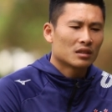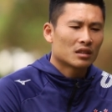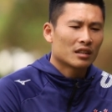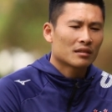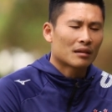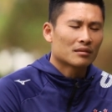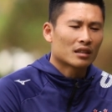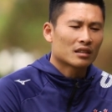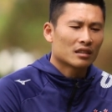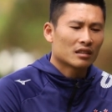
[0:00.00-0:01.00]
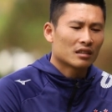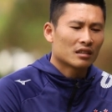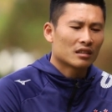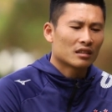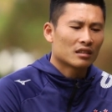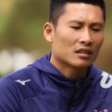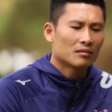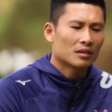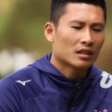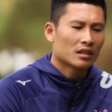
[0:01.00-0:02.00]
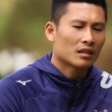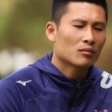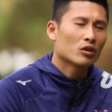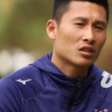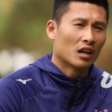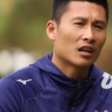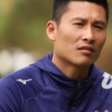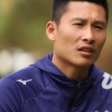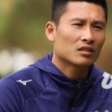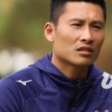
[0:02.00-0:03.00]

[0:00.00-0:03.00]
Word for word: mình thấy cảm nhận thì mình thấy cái môi trường